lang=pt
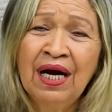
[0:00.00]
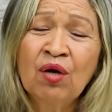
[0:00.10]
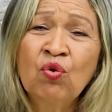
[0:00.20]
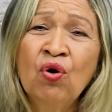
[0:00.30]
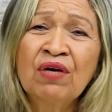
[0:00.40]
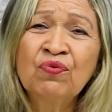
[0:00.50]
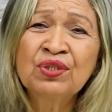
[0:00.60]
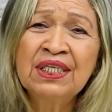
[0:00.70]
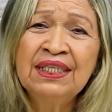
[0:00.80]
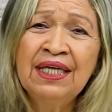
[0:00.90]
Agora
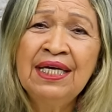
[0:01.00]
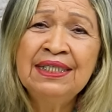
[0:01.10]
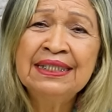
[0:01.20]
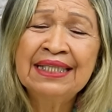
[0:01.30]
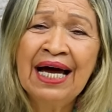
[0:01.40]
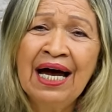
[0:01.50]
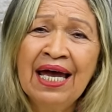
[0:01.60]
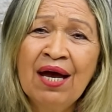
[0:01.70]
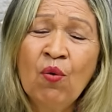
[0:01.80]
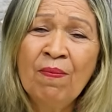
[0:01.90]
você tem que estar tá
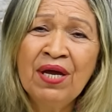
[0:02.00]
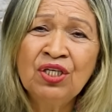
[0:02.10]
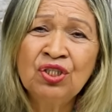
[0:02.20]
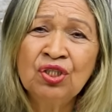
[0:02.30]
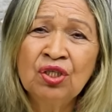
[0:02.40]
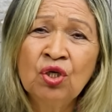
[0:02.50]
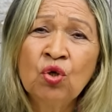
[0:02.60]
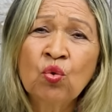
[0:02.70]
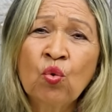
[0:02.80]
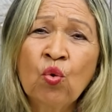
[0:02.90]
realmente
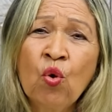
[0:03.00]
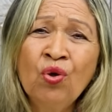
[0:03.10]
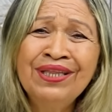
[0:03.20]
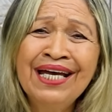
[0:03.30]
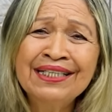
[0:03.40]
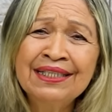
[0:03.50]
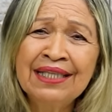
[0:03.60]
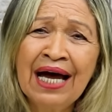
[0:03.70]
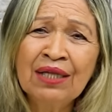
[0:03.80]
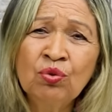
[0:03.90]

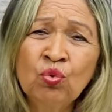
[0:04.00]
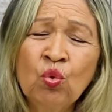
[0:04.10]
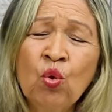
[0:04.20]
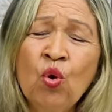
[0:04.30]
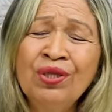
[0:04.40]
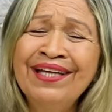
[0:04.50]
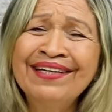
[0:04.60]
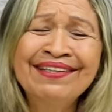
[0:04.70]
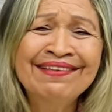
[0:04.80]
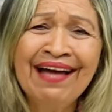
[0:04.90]
conectado,
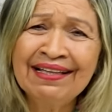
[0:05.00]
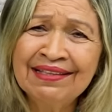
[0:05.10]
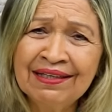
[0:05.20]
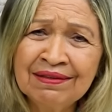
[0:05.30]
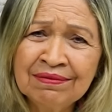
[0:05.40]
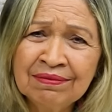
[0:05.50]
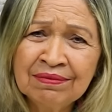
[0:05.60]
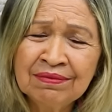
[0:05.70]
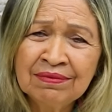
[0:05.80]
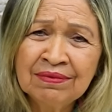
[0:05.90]
conectada
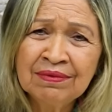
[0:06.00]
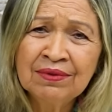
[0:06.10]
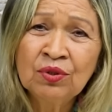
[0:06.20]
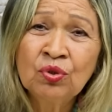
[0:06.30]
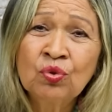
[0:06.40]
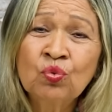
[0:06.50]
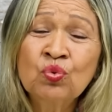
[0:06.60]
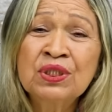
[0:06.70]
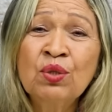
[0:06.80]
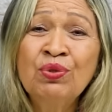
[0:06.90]
com
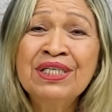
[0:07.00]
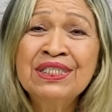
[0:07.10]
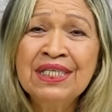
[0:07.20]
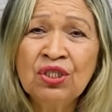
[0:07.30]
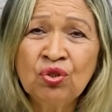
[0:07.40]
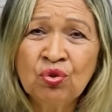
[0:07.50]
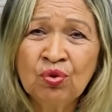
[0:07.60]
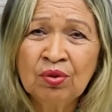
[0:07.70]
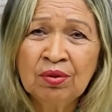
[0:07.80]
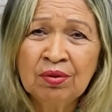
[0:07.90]
o seu desejo,